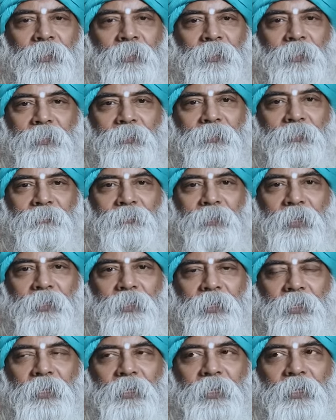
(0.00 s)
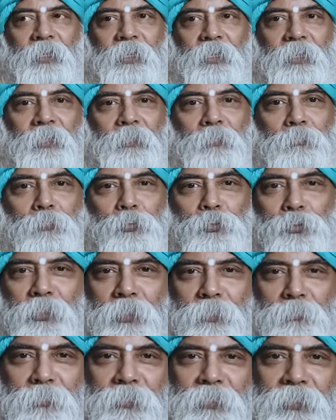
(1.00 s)
அதாவது வாழ்க்கையில்
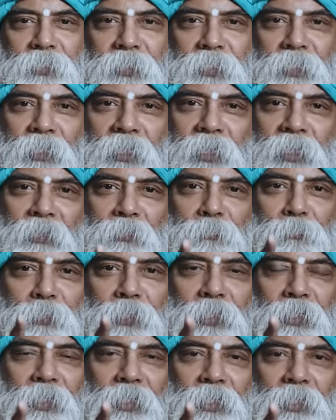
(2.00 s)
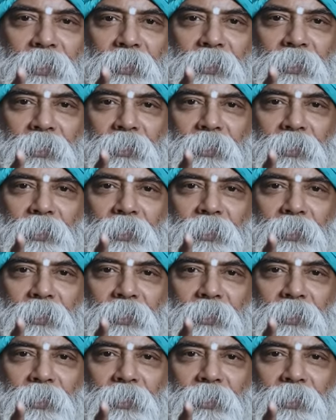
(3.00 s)
புத்தரை பற்றி நீங்கள் கேள்விப்பட்டிருக்கீங்க